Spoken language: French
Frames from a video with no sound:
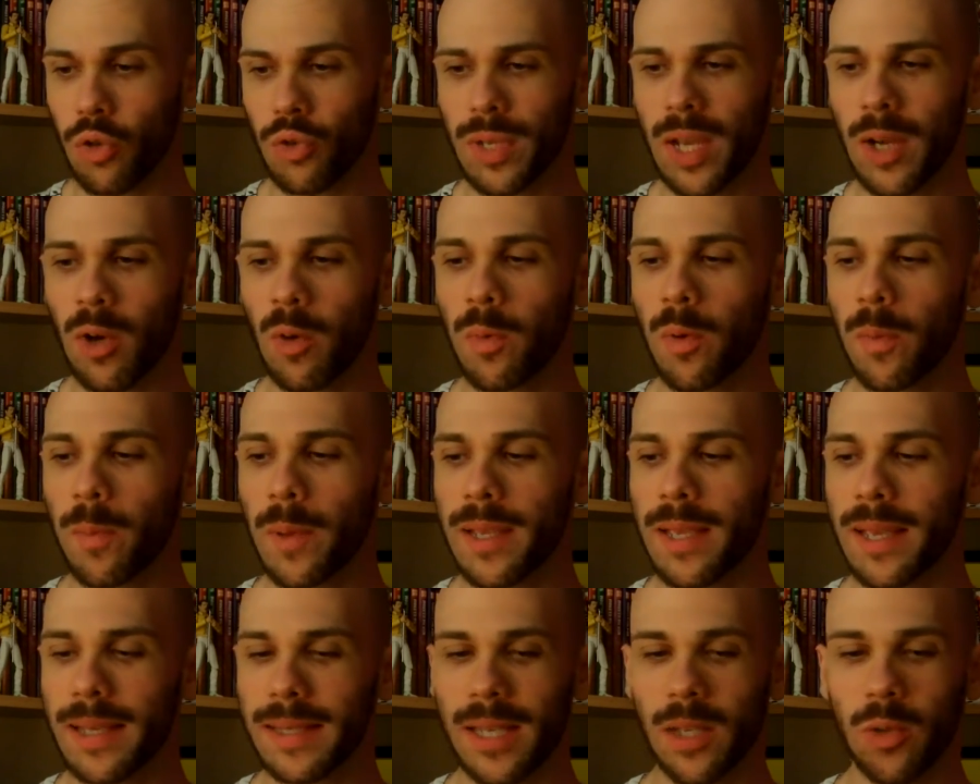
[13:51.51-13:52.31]
Je sais qu'on peut
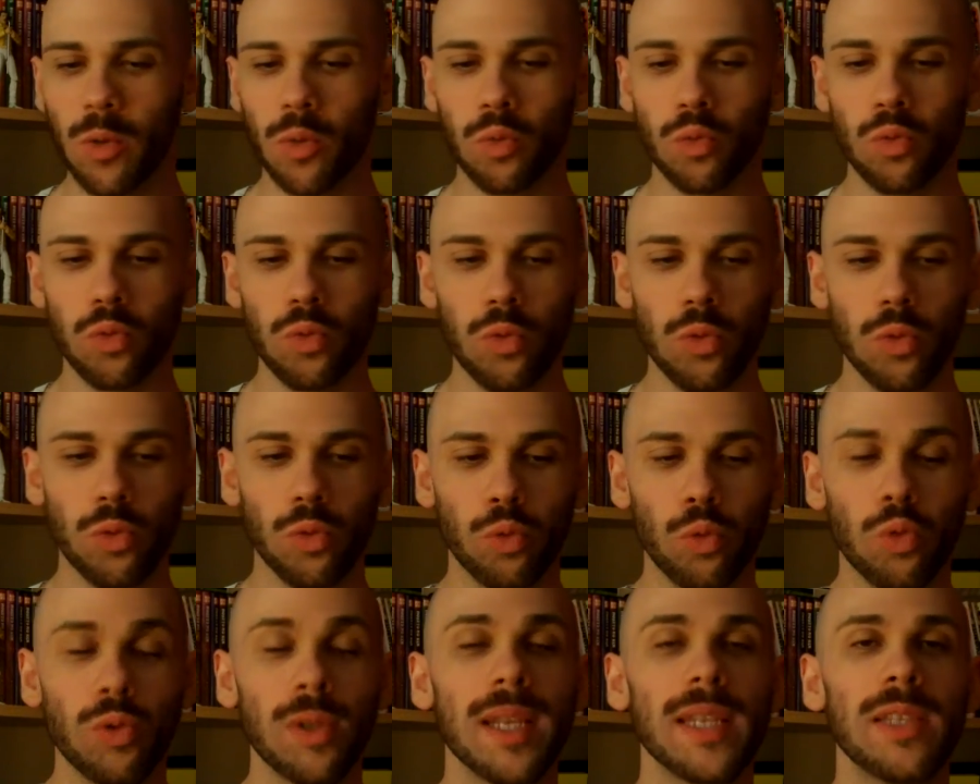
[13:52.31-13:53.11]
pas dire ça de,
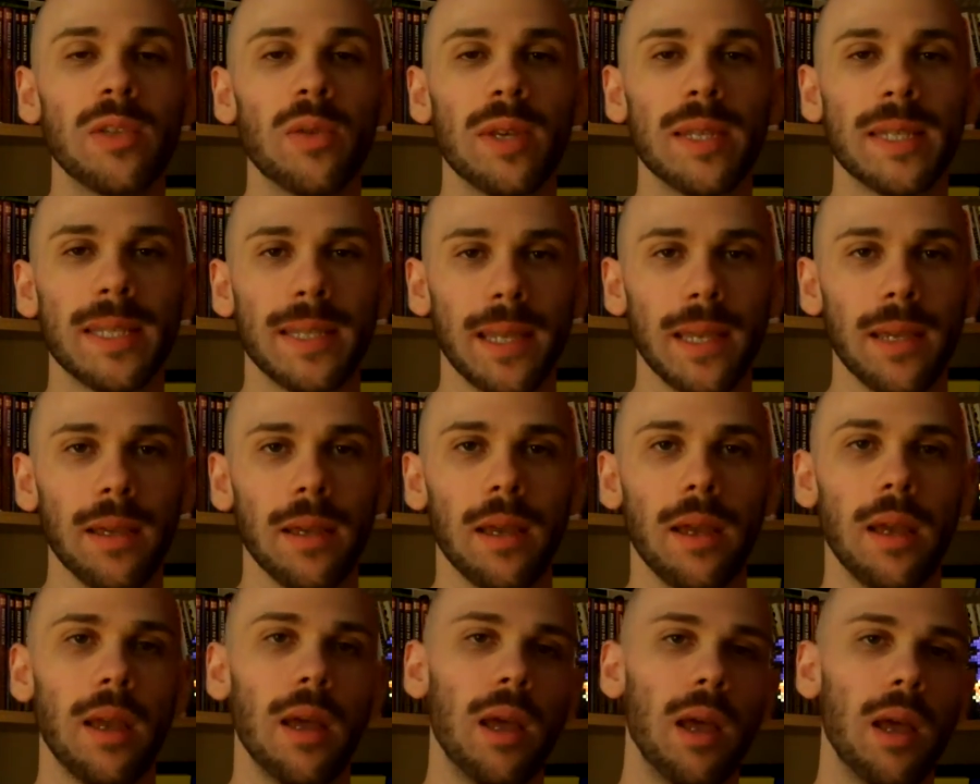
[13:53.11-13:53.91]
toutes les OST,
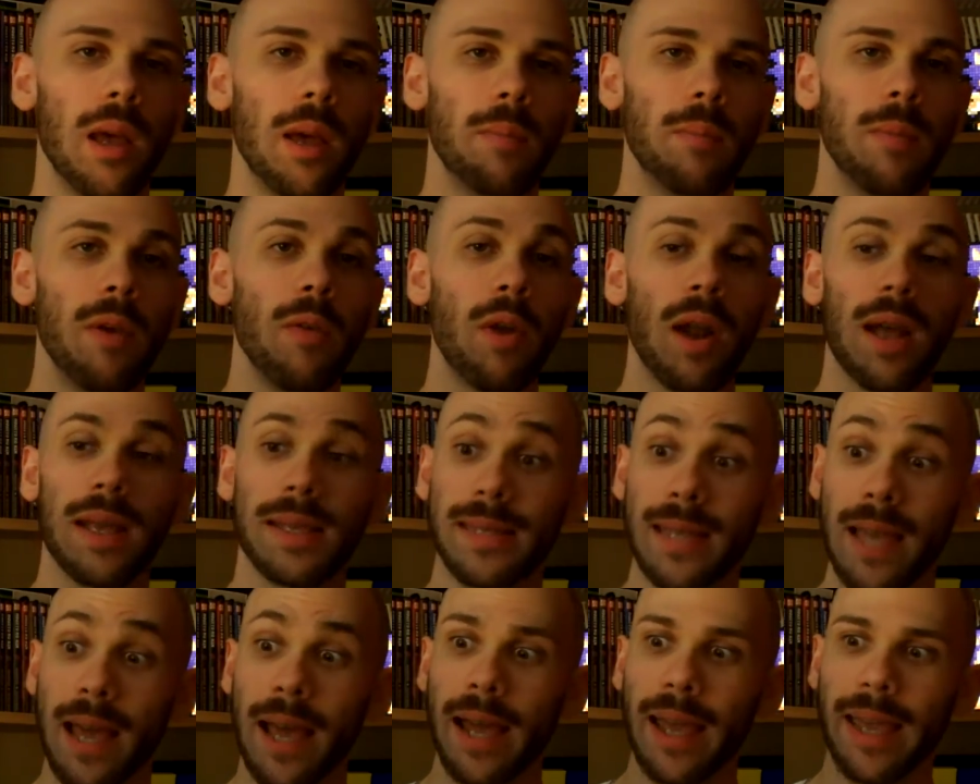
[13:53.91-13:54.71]
mais
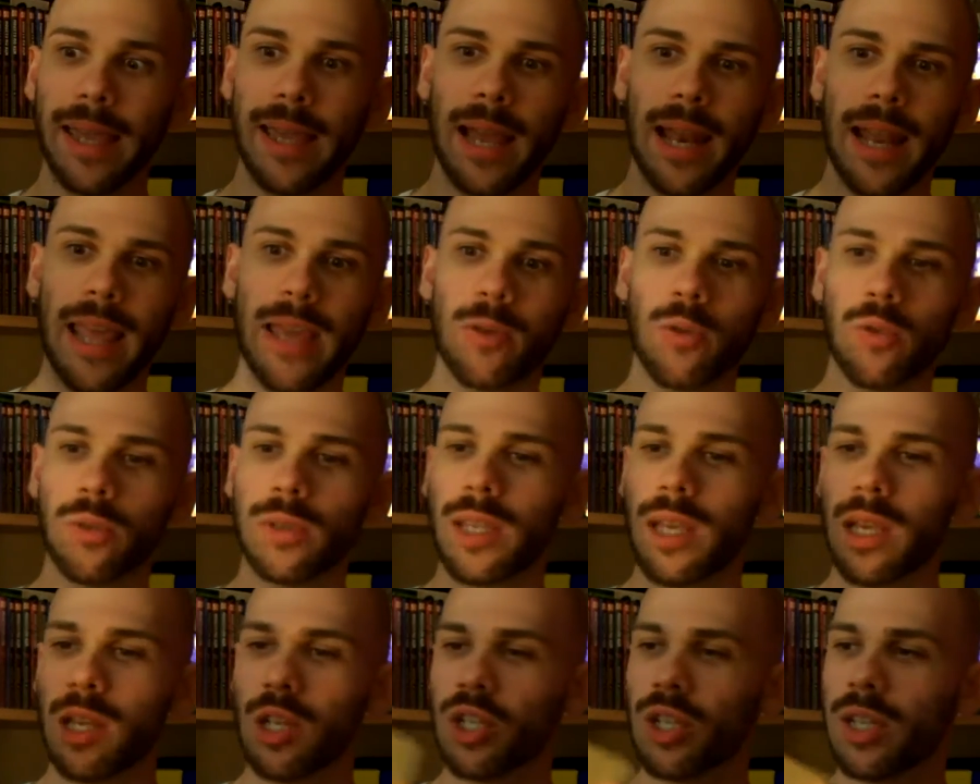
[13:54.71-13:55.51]
voilà, c'est un régal à
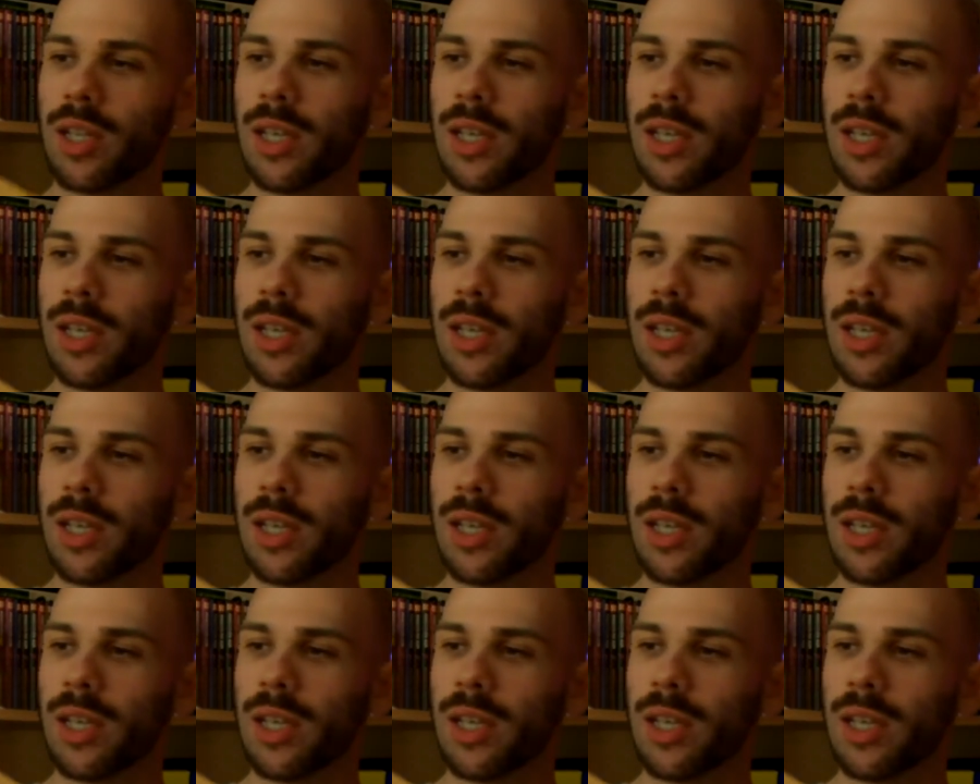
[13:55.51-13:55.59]
écouter.